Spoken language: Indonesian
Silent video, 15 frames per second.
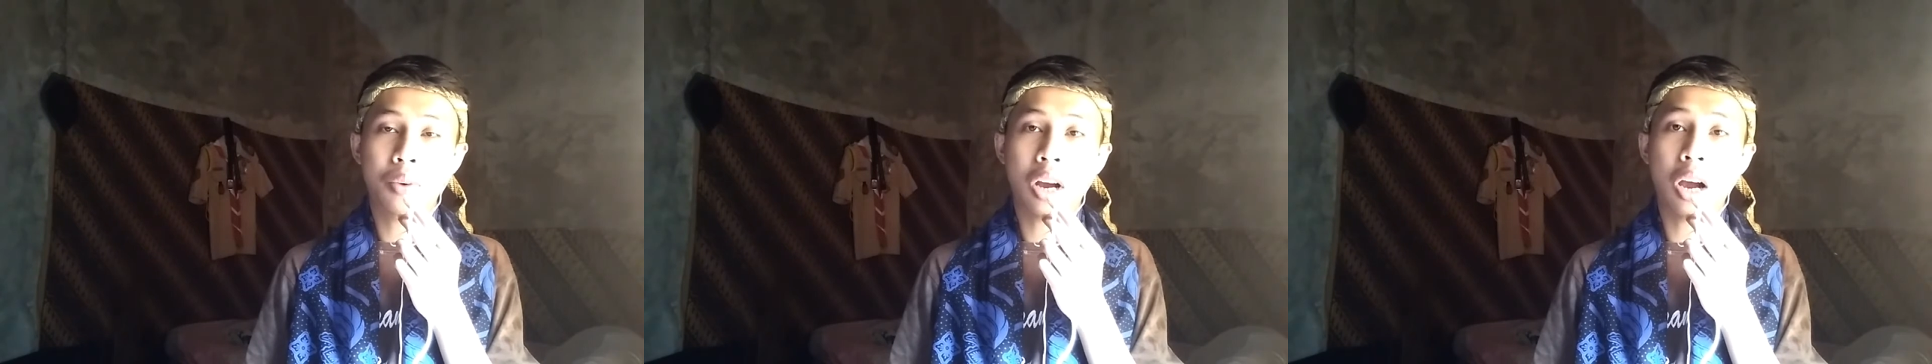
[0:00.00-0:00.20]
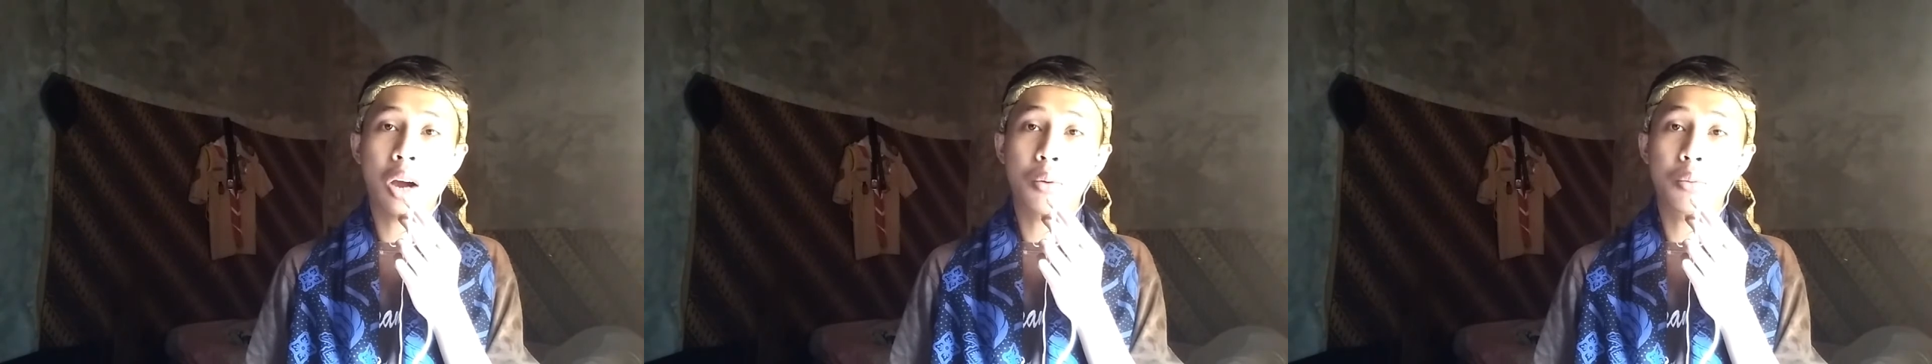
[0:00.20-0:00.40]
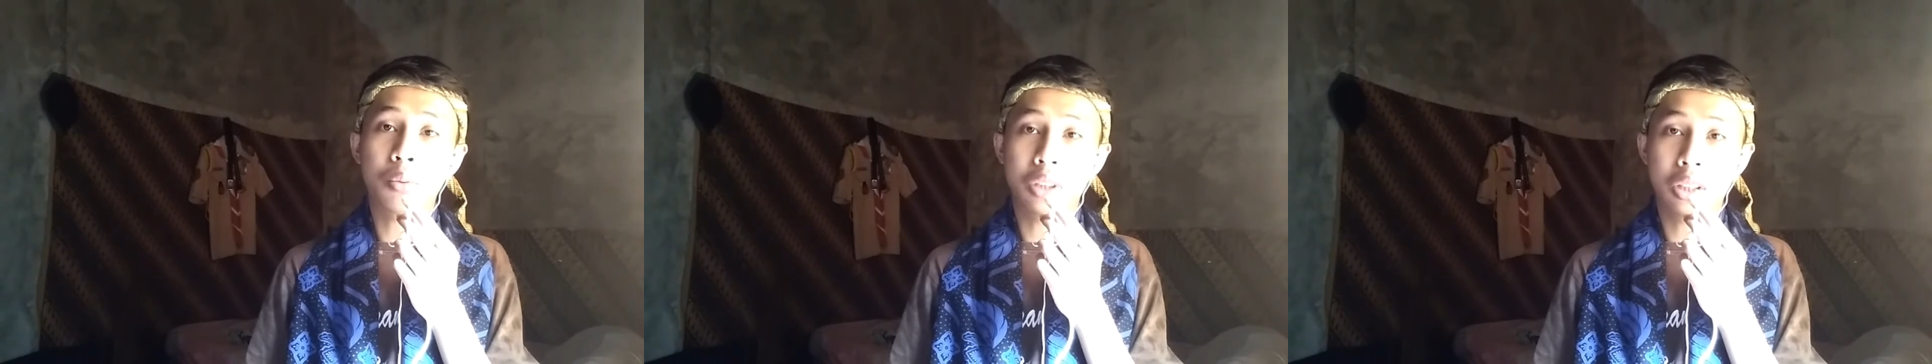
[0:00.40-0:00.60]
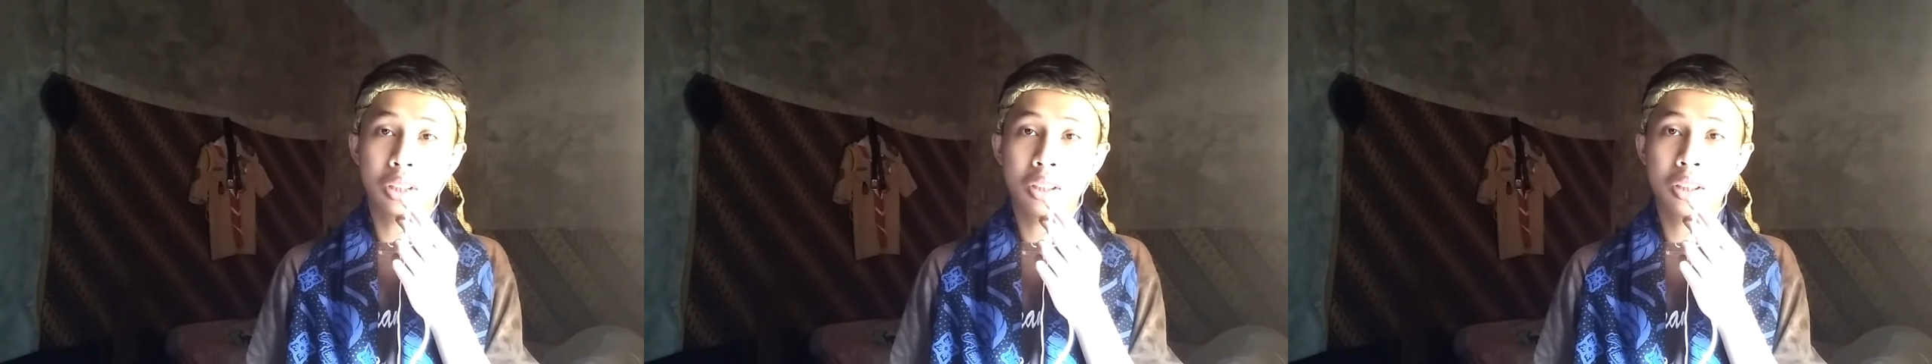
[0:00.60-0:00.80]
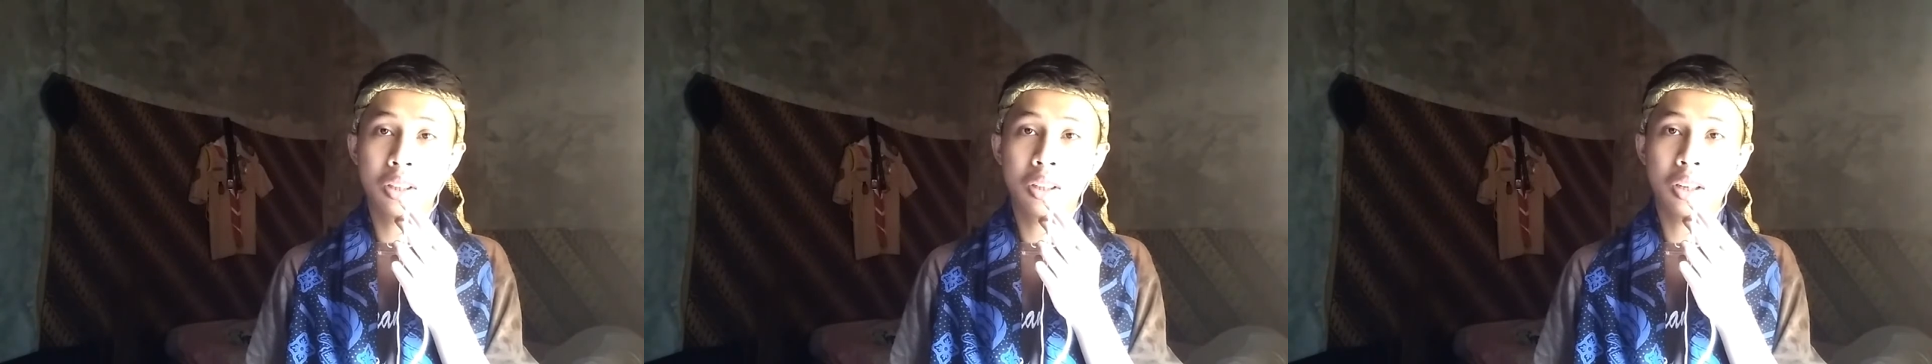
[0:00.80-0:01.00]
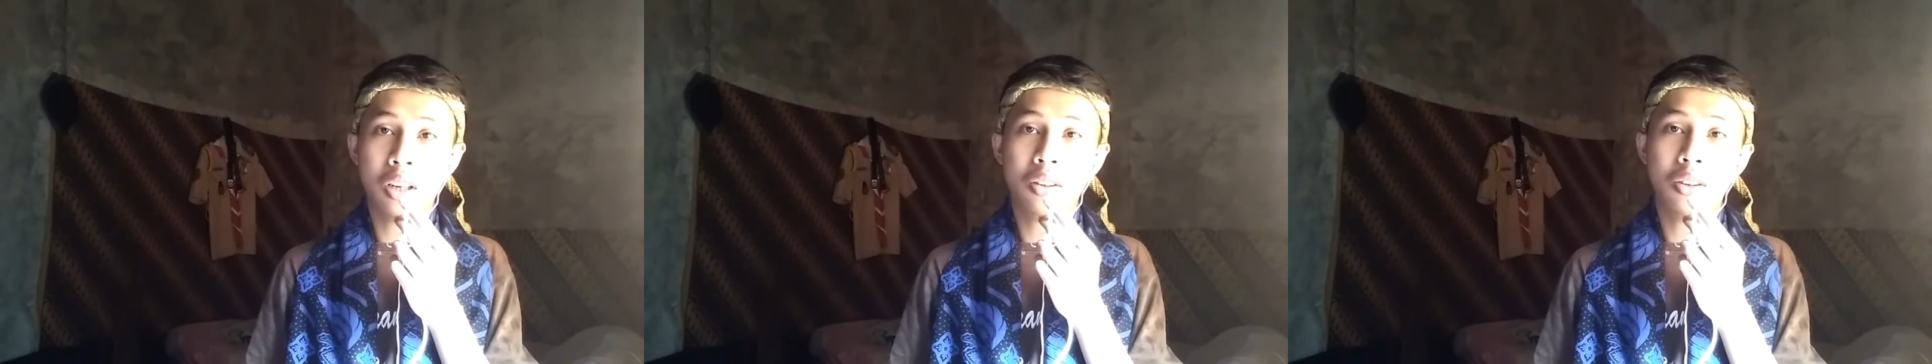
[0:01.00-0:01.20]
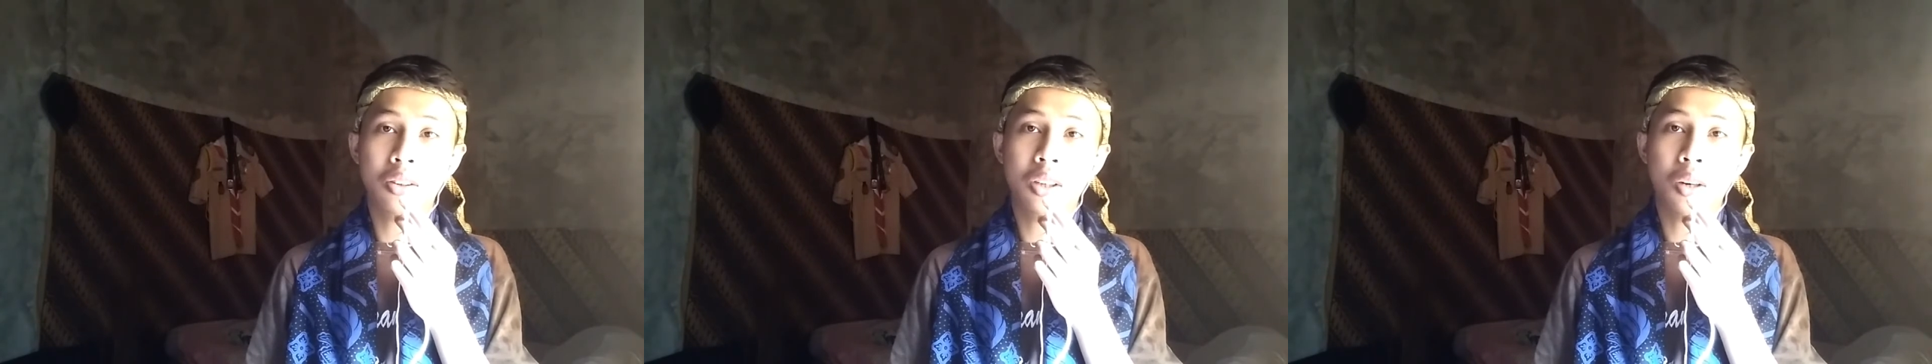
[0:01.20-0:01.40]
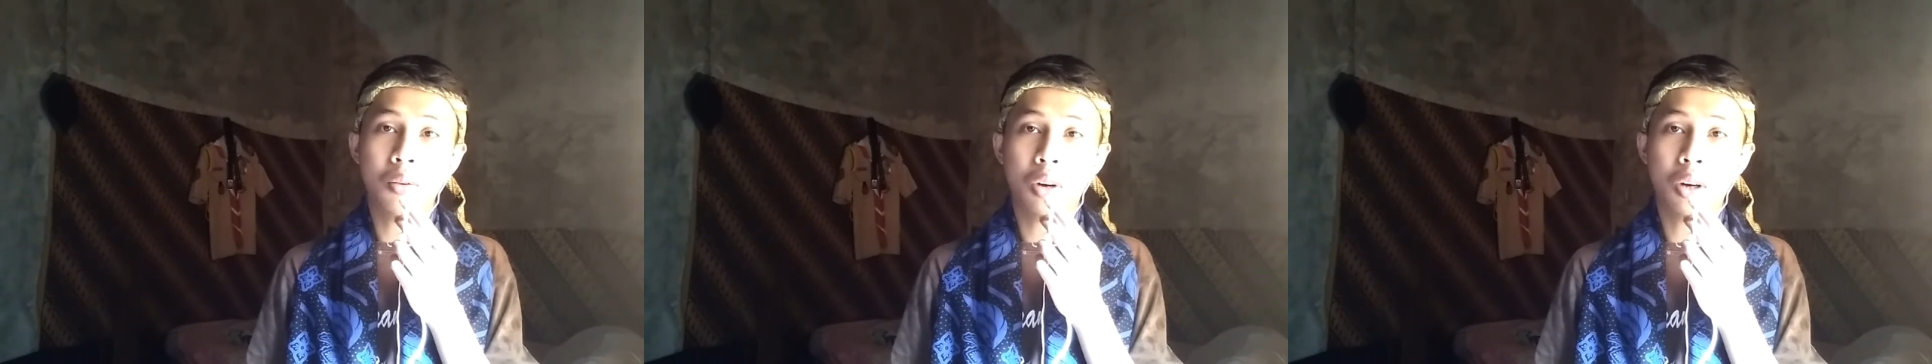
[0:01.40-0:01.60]
Kawi atau
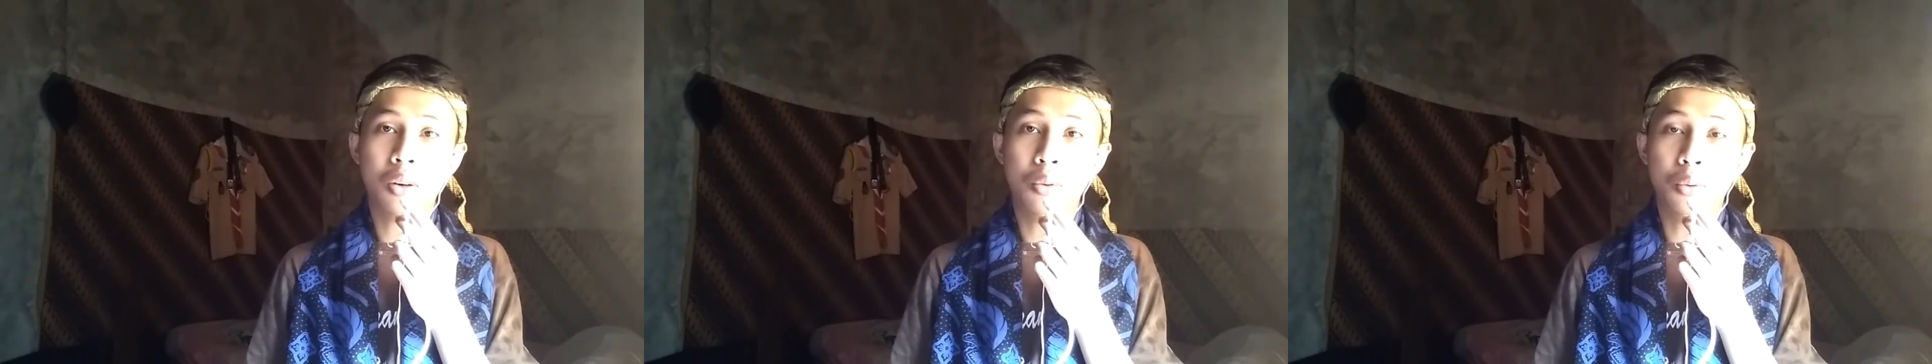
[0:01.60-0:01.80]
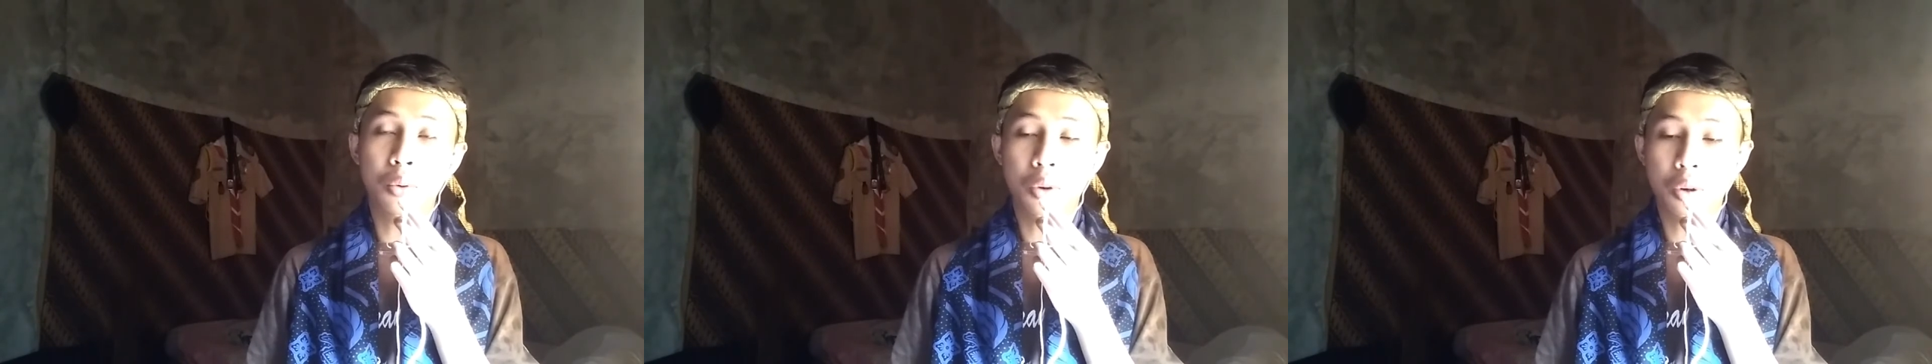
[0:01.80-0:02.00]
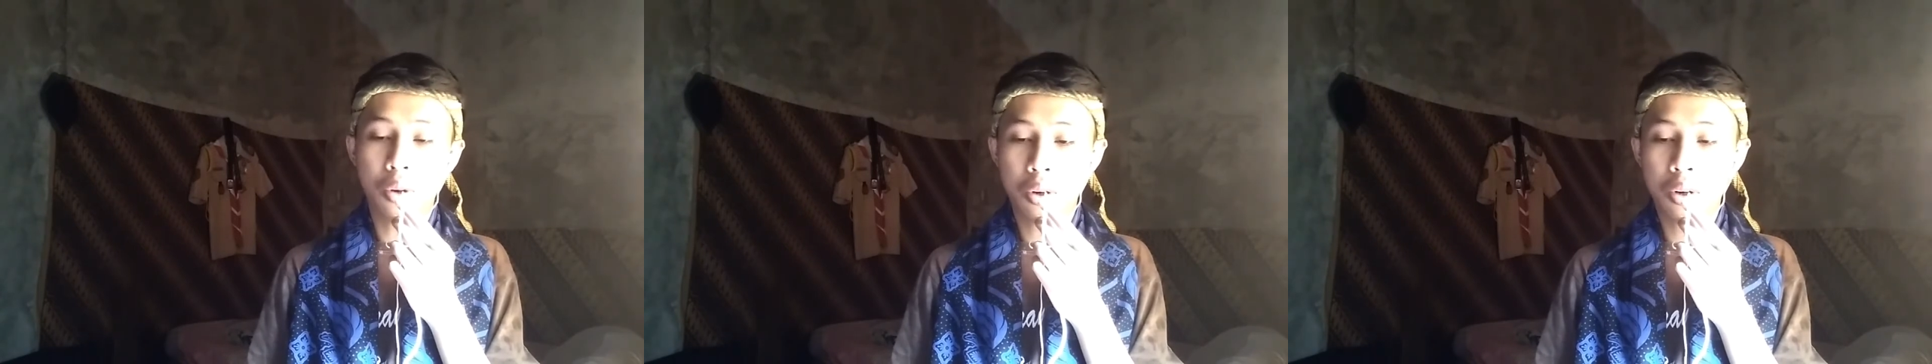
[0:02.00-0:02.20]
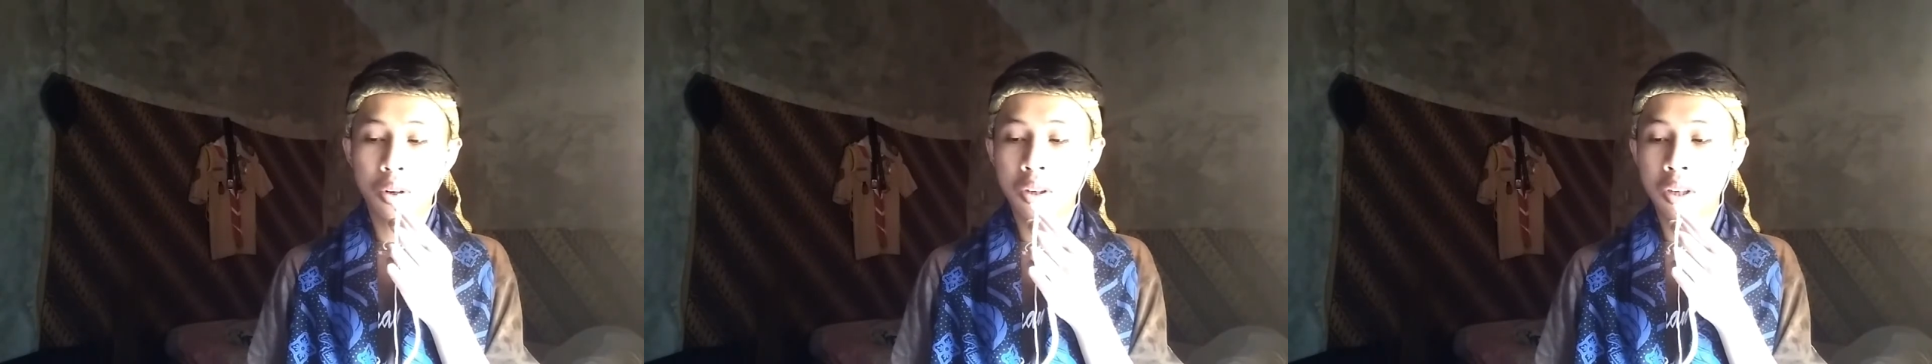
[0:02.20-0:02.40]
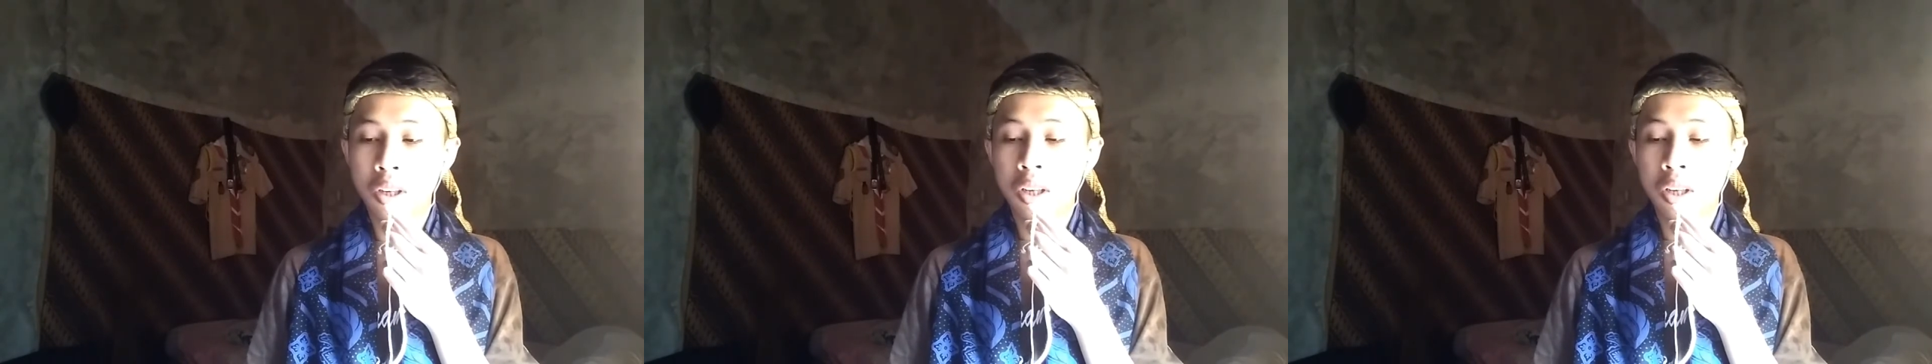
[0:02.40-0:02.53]
Jawa kuno